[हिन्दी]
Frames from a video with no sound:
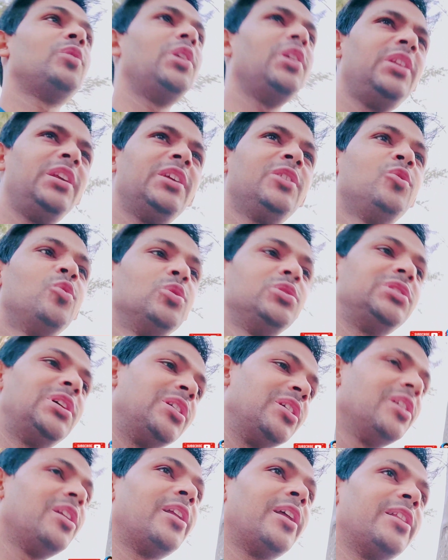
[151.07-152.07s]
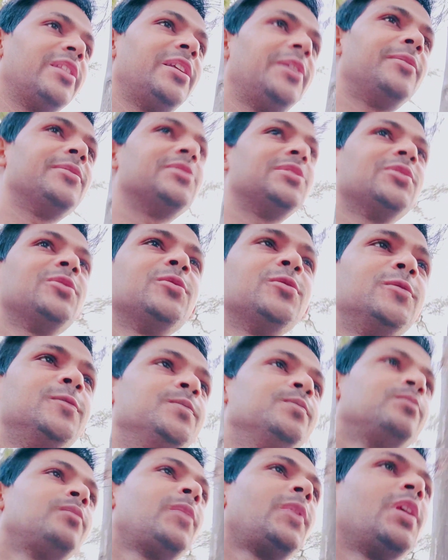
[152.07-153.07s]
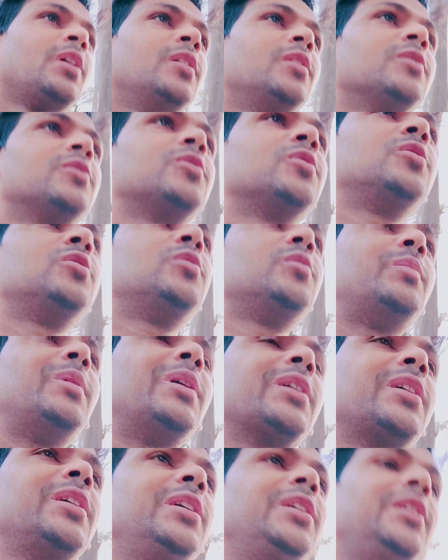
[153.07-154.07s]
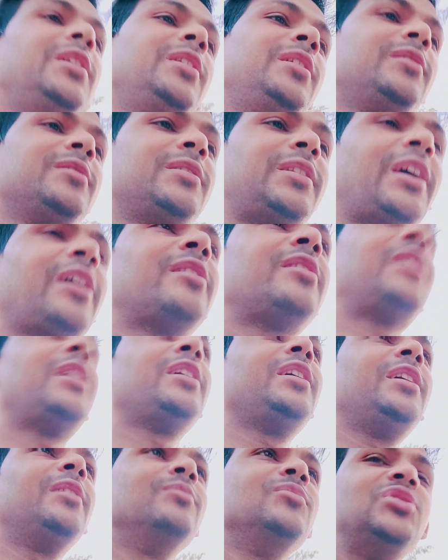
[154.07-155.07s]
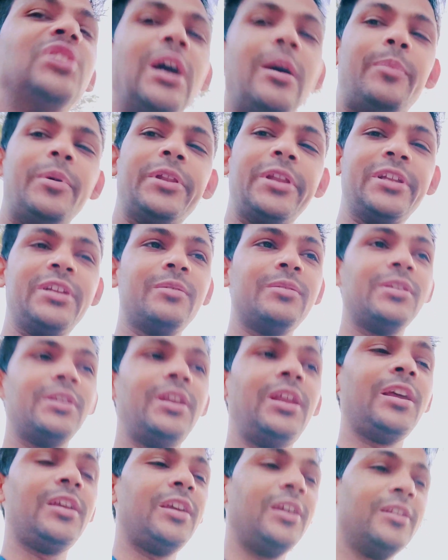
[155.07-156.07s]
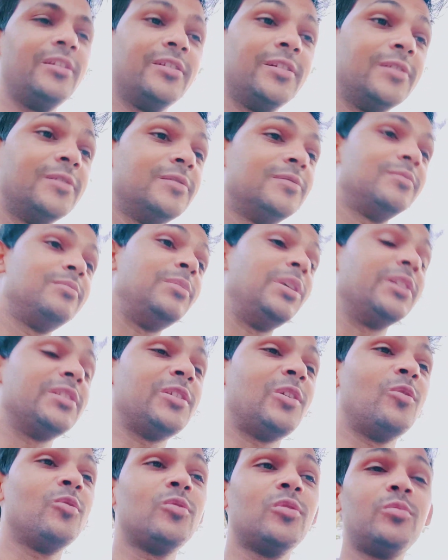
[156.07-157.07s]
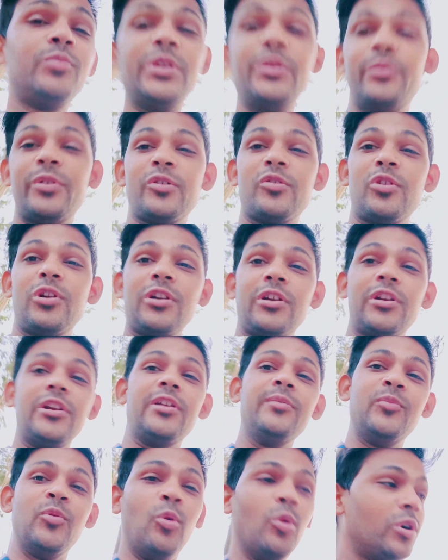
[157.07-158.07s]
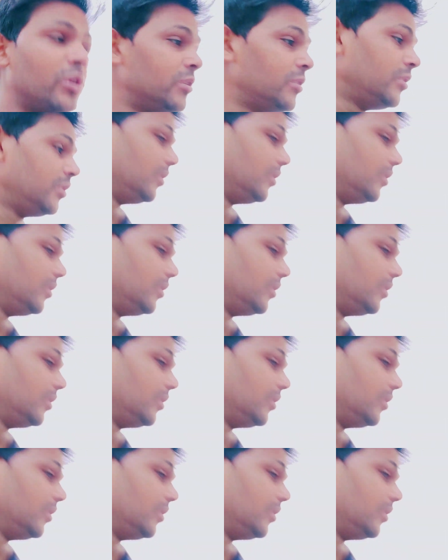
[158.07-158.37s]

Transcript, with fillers: तो ये दो चार दिन रहता है वैसे तो तो बाकी देखते ही हम जा पता नहीं जाता लेकिन मैं बताऊँ तो भाई मेरे को लगने लगी भूख